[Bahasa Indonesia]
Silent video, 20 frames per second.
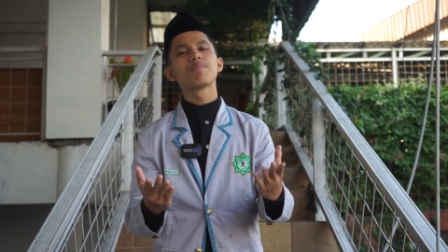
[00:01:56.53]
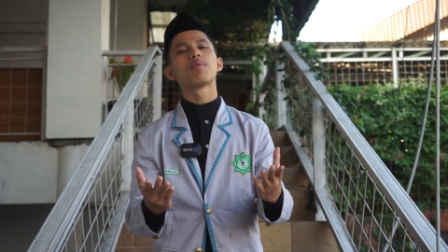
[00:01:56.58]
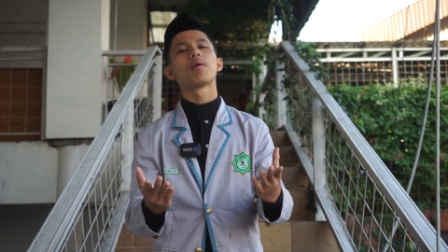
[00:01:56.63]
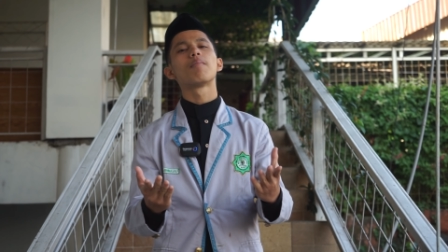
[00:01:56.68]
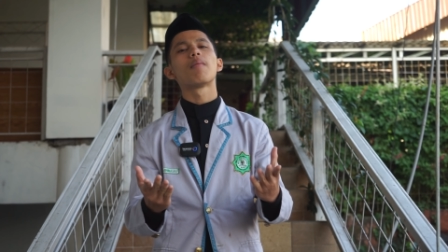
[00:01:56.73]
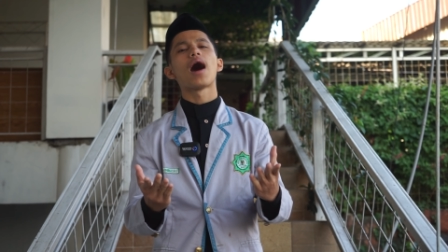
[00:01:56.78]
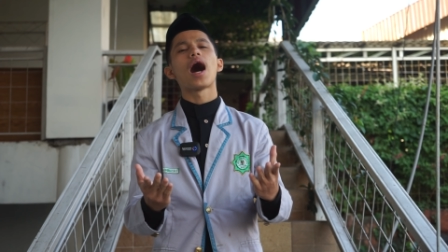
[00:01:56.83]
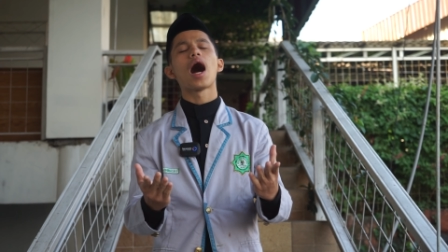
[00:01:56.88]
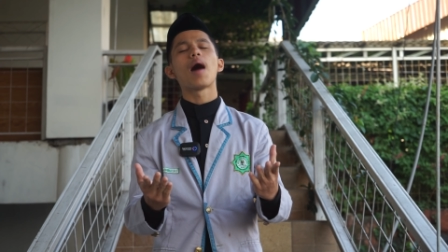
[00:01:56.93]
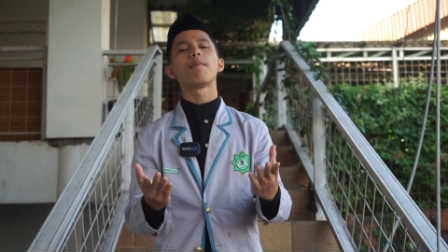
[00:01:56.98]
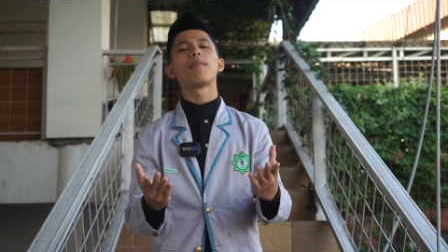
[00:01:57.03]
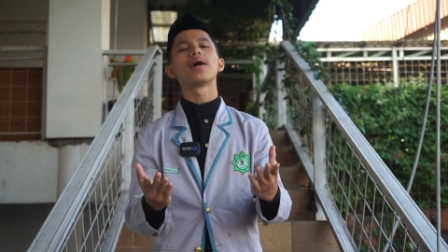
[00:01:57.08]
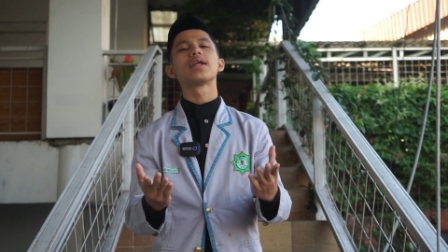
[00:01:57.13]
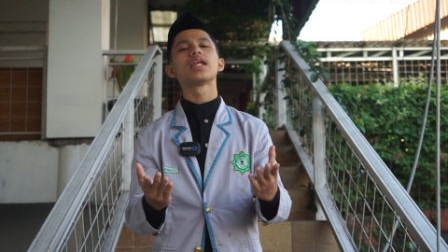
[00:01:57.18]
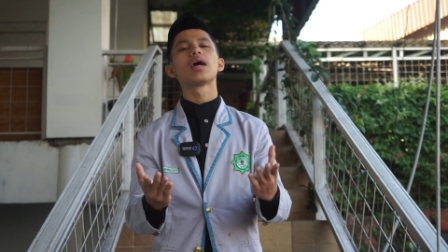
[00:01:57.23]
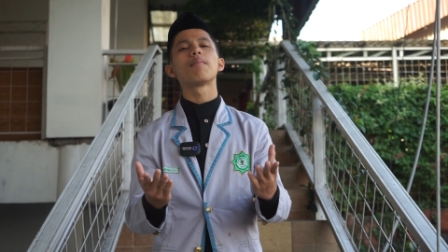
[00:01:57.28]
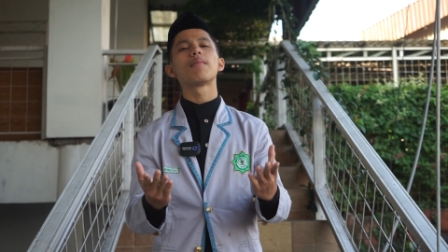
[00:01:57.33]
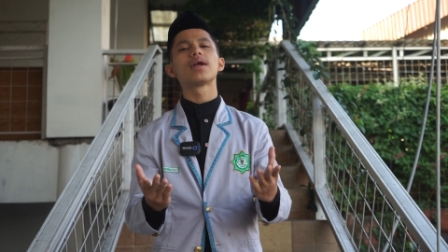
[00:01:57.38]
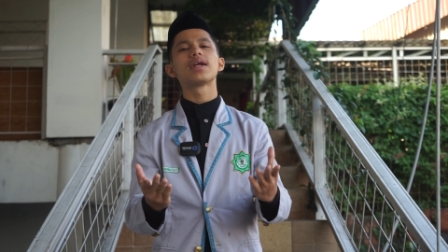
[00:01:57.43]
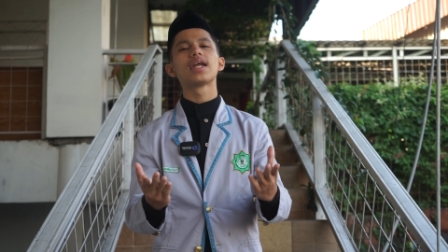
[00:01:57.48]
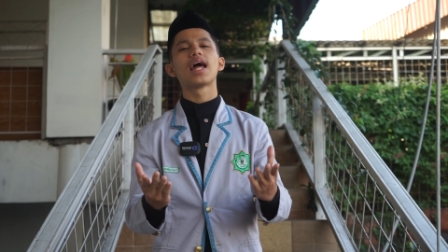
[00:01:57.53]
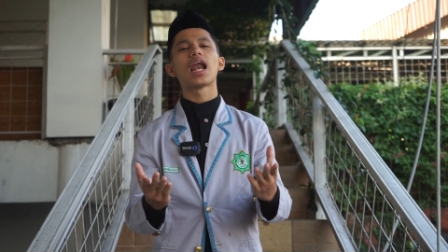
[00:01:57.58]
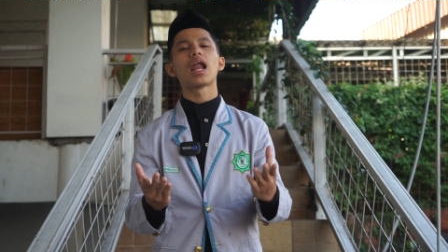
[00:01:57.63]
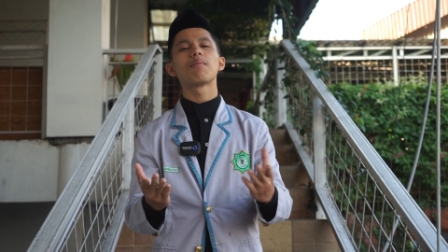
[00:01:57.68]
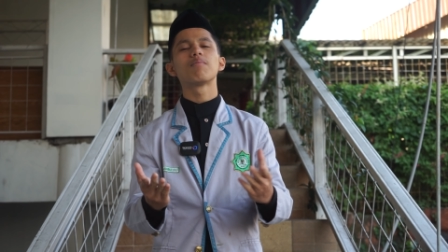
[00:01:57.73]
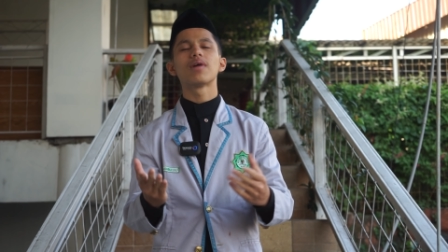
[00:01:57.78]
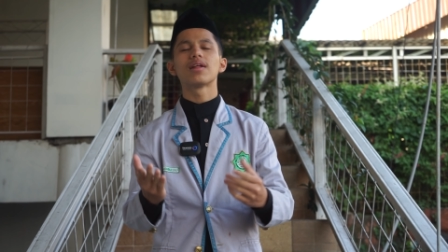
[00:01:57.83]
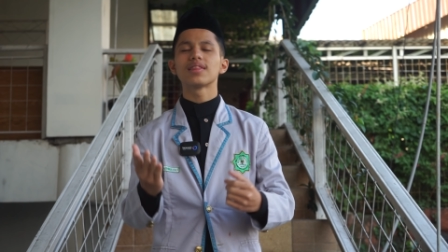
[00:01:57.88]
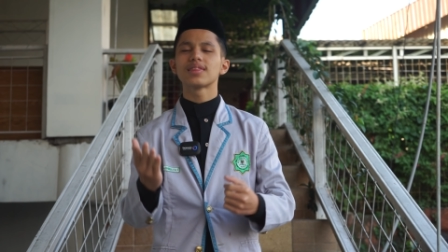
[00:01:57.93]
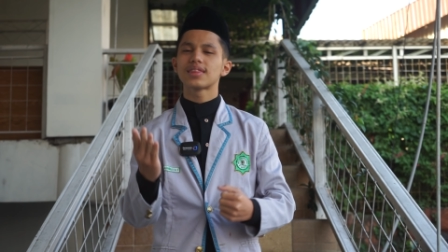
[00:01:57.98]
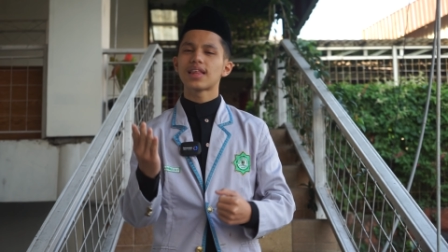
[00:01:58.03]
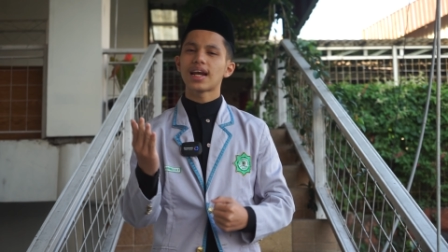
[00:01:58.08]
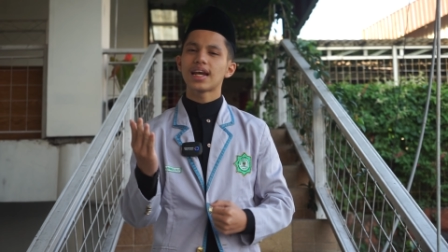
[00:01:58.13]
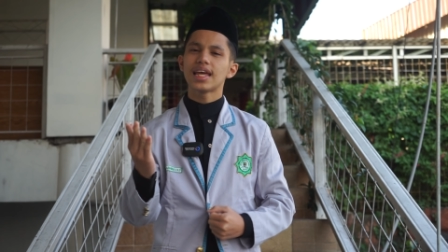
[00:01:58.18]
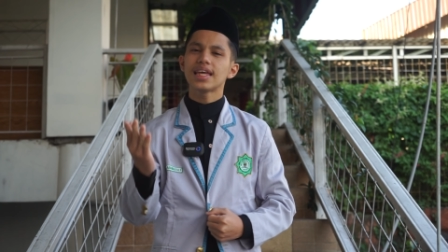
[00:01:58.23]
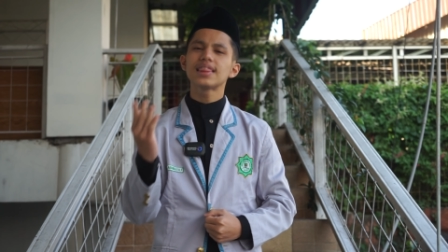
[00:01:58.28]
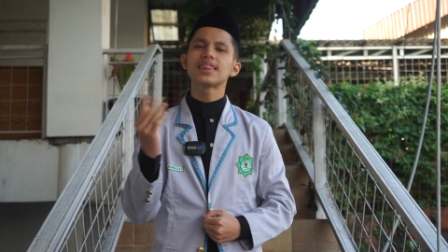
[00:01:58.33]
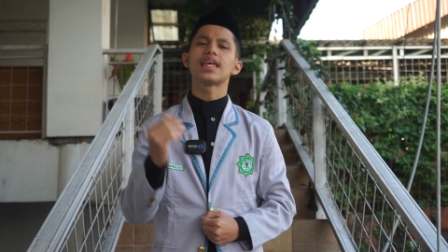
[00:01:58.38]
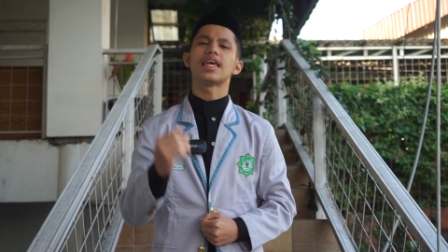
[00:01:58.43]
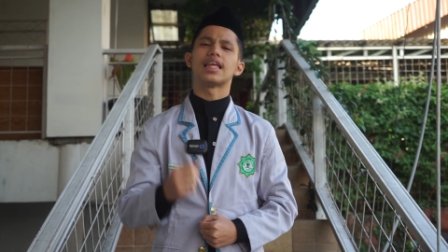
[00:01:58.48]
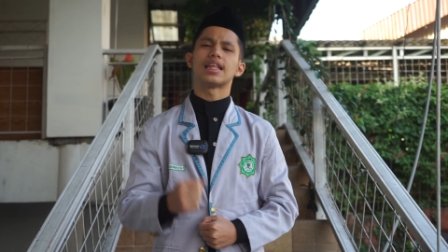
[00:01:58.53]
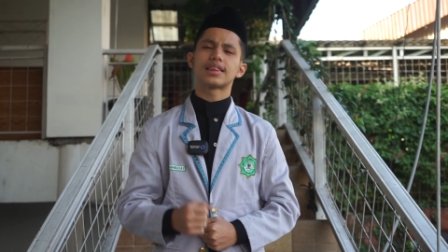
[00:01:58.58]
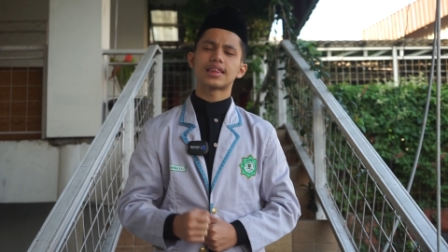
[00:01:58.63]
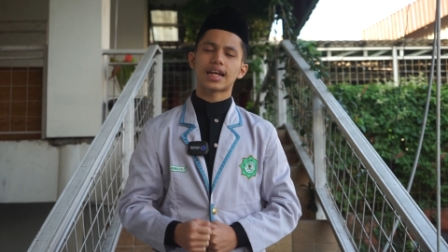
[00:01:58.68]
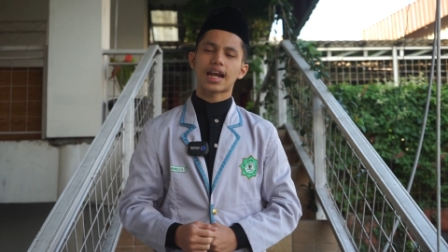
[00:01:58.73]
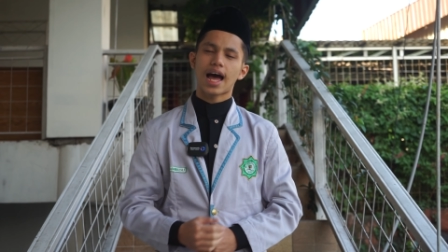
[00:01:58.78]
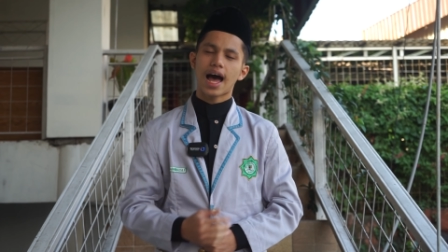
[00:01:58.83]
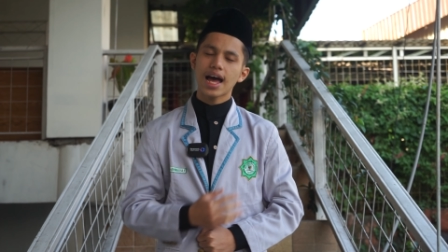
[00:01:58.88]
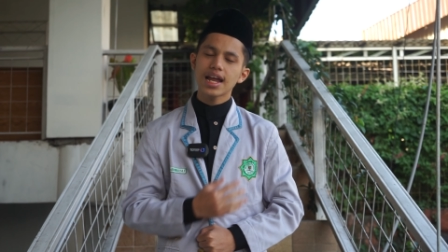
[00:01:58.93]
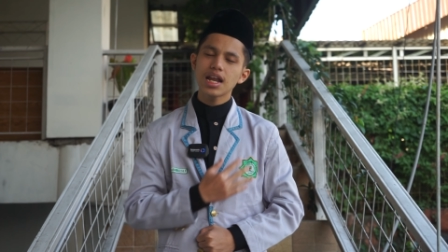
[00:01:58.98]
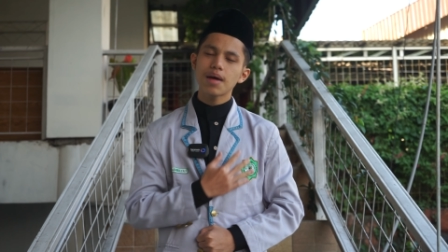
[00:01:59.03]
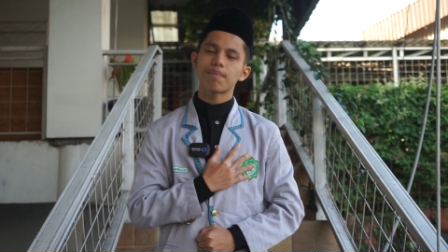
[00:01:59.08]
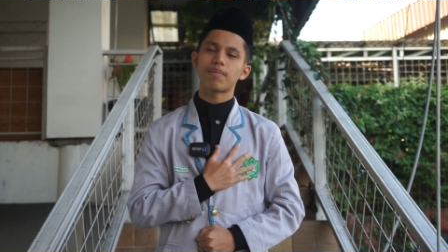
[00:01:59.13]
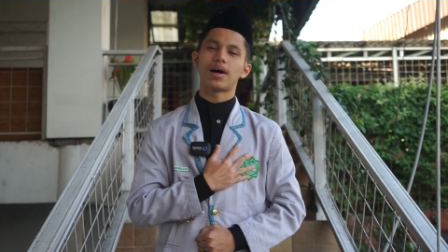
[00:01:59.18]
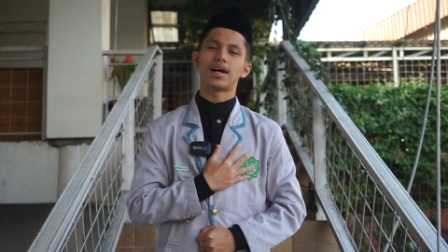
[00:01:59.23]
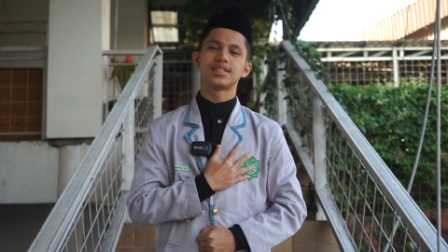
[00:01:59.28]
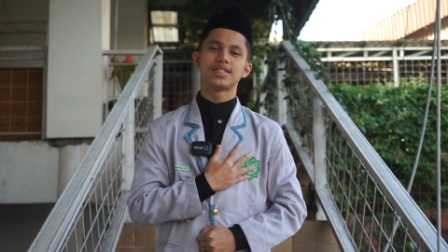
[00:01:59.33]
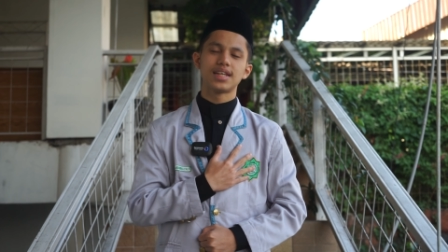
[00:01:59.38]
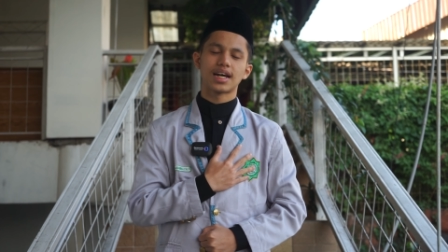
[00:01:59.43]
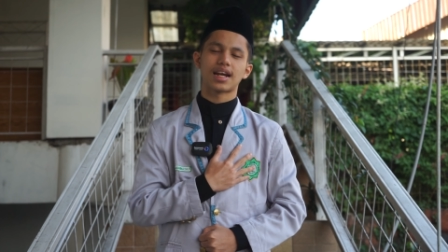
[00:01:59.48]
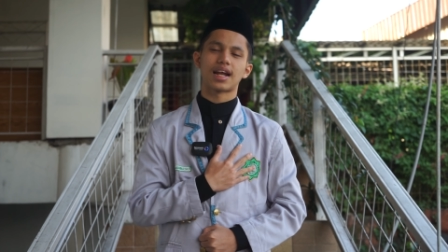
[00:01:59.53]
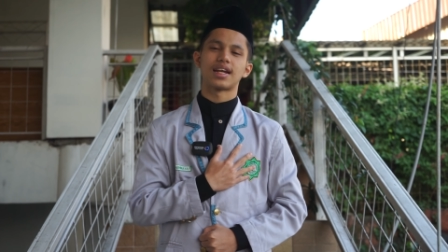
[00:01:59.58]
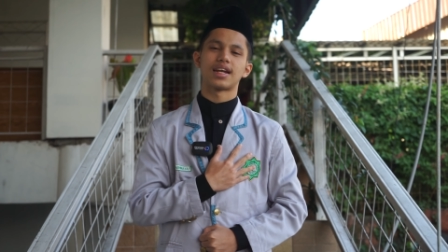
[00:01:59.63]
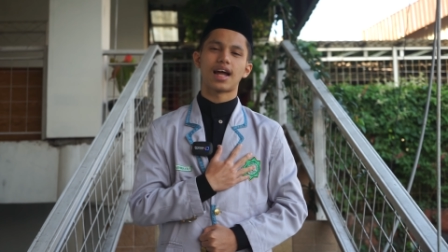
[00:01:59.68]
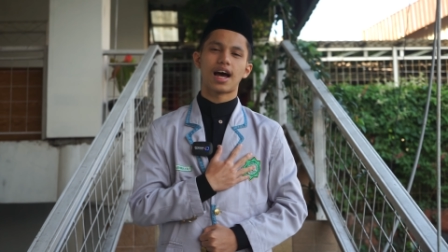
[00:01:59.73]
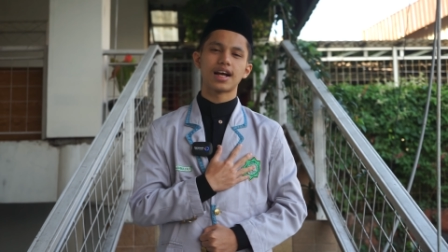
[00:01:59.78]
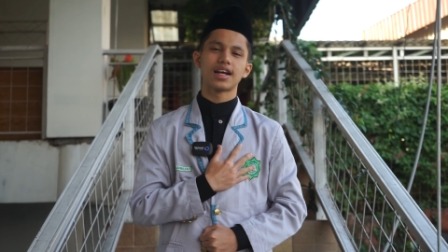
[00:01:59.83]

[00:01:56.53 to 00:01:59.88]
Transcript: pemahaman yang mendalam dan teliti terhadap ajaran